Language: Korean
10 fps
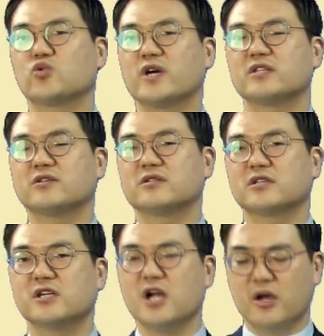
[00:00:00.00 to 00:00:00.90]
촉구하는
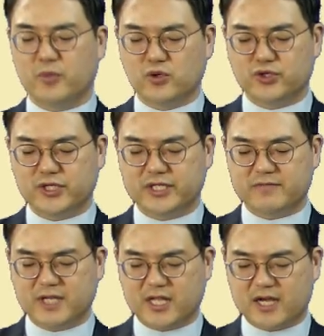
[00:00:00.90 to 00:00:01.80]
것들을 볼 수
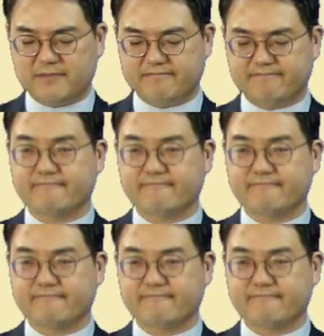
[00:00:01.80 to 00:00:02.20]
있습니다.